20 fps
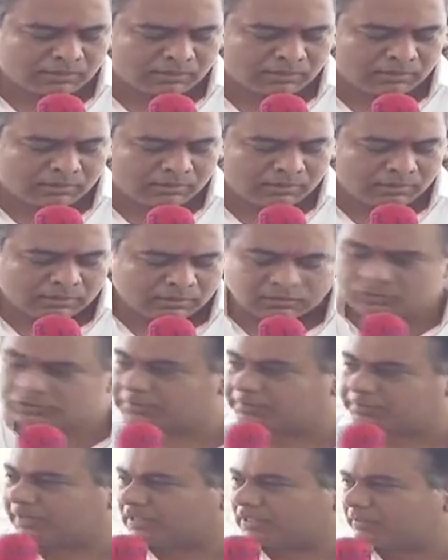ఈరోజు
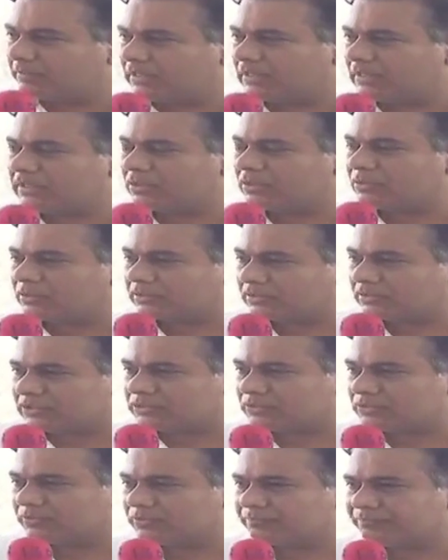ఇప్పటికే మీ అందరికి కూడా తెలుసు
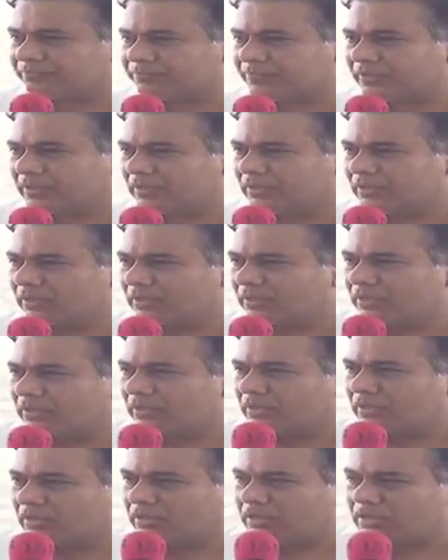
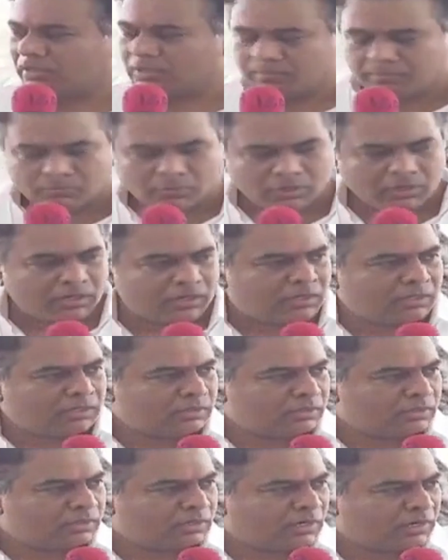మొన్ననే
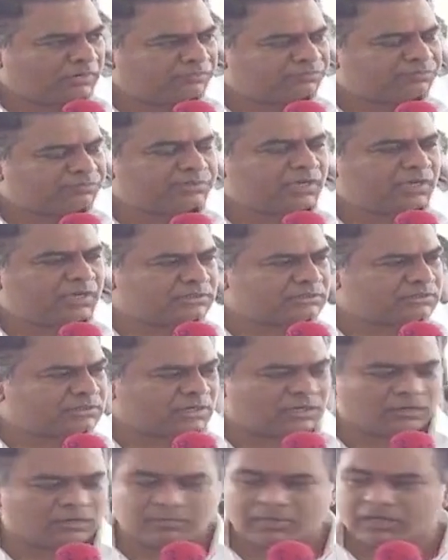ఎఫ్సిఐ జనరల్
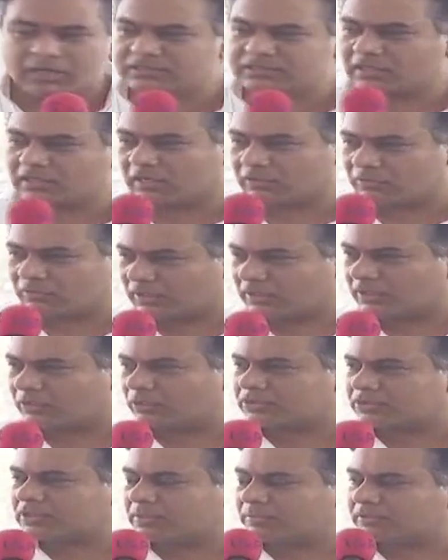మేనేజర్ గారు కూడా ఇక్కడికి
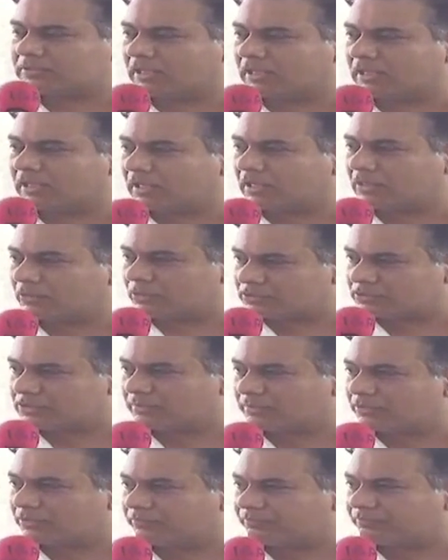వచ్చినప్పుడు తెలంగాణకు వచ్చినప్పుడు
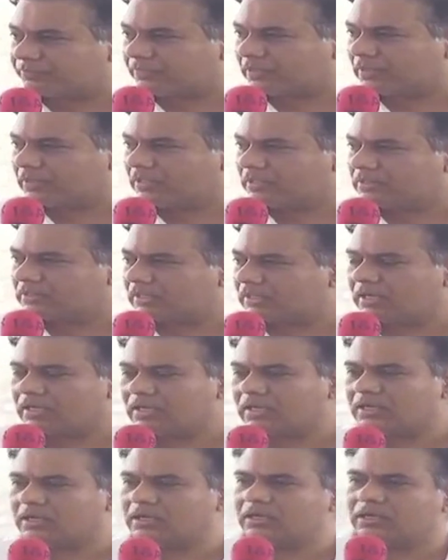తెలంగాణ
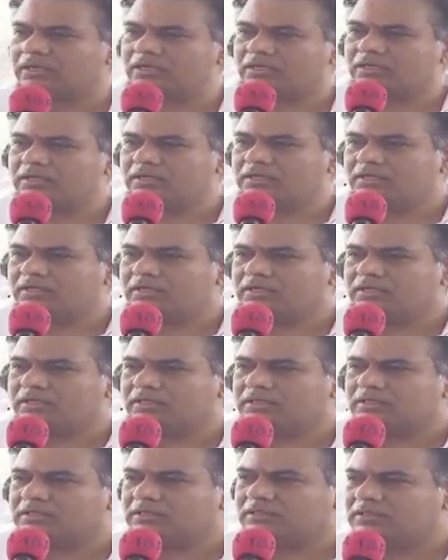
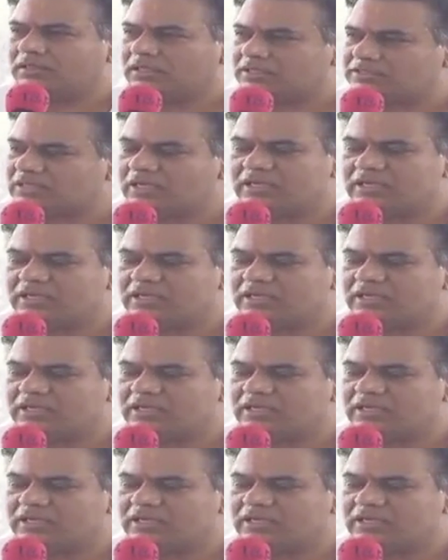దేశానికి